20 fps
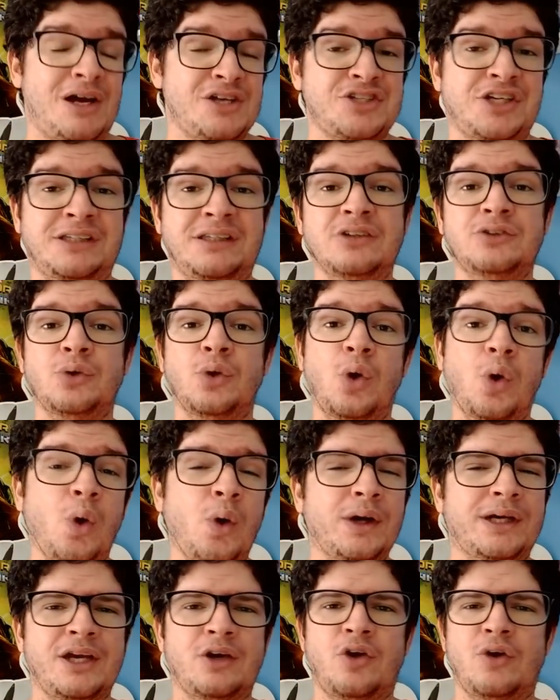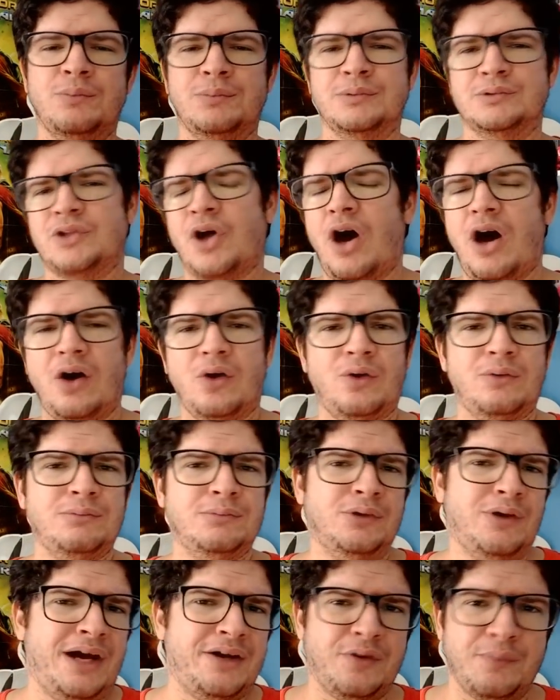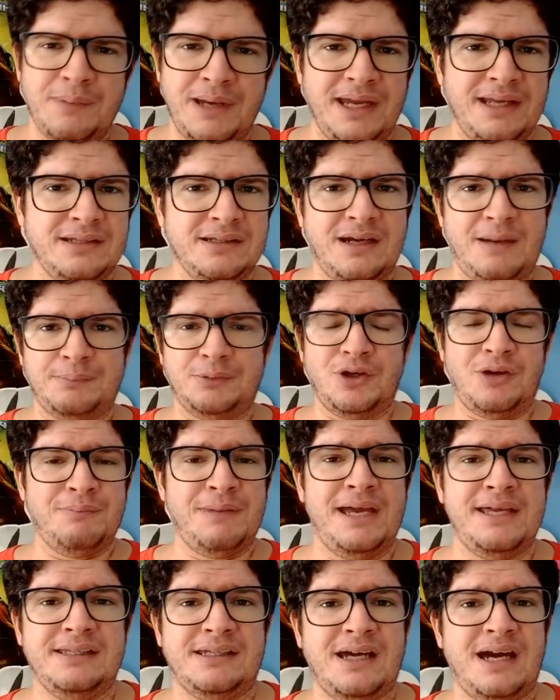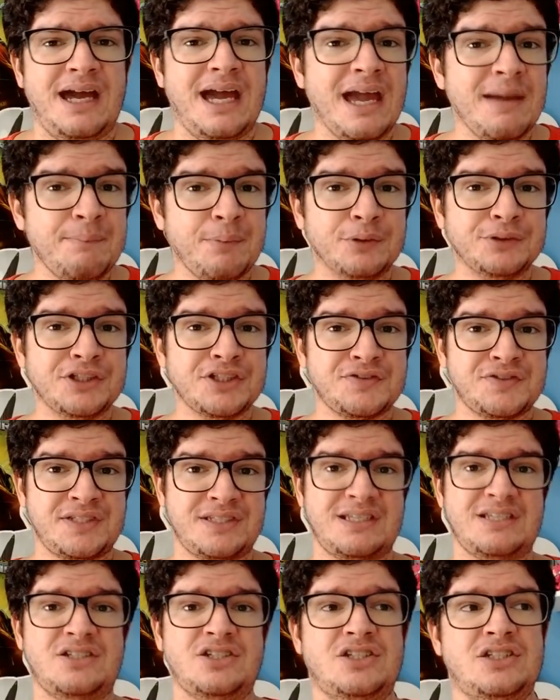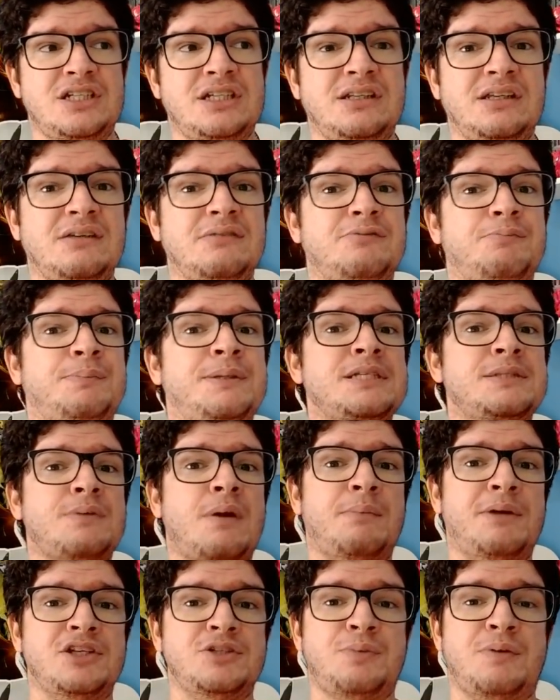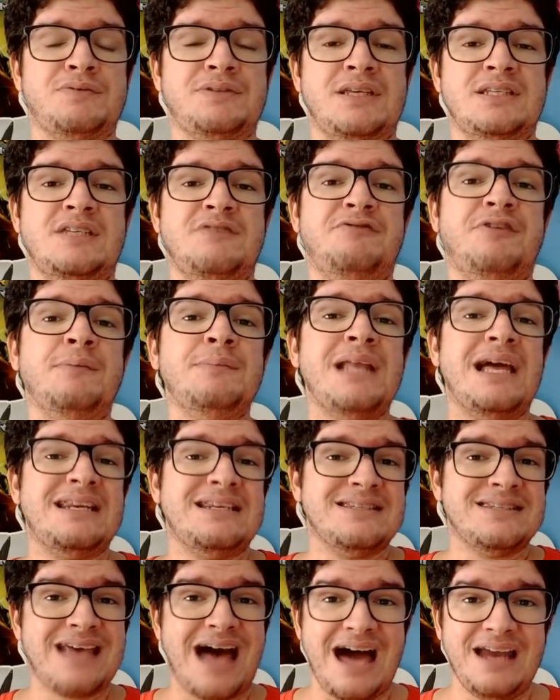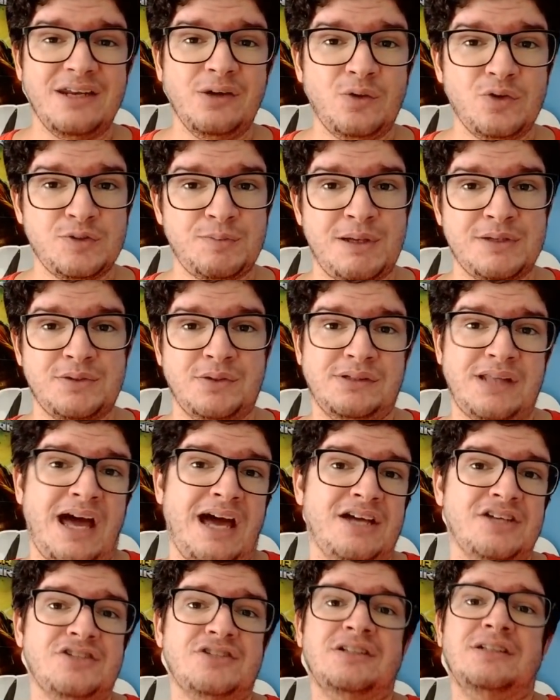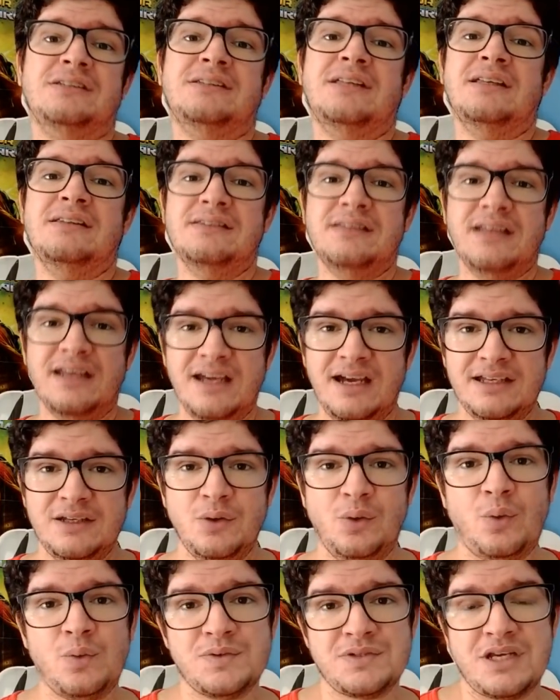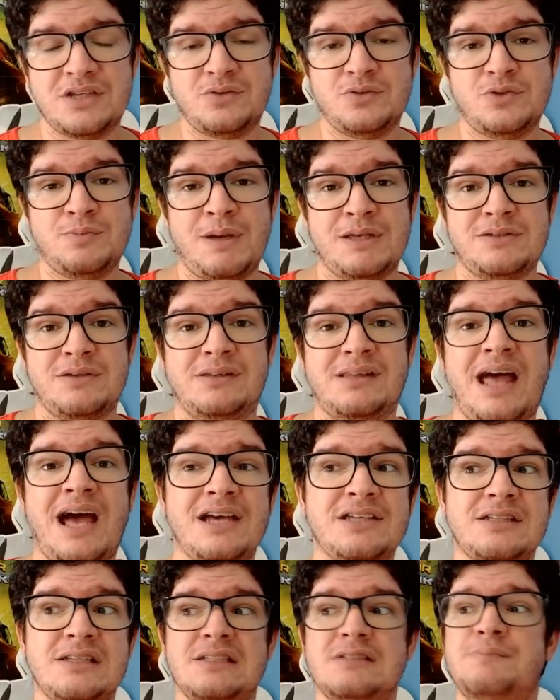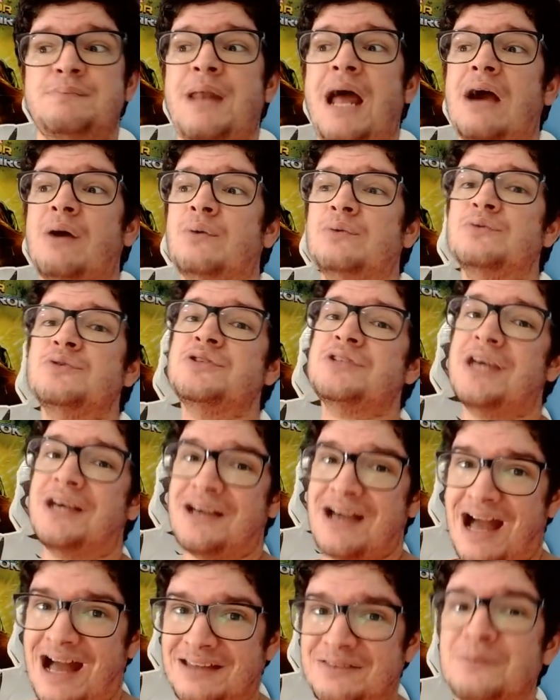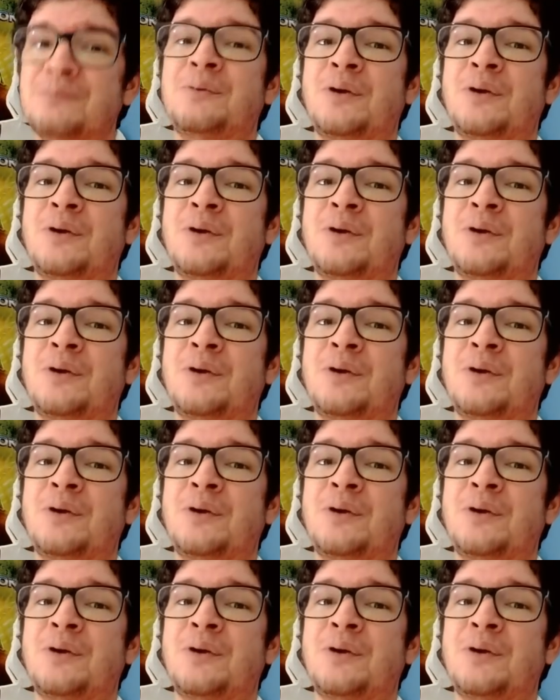Eu acho que tanto o Hulk, como o Thor, como o Iron Man, Capitão América, é importante vocês assistirem, principalmente para vocês se familiarizarem com os personagens, entender aí o conceito dos personagens, para quando chegar no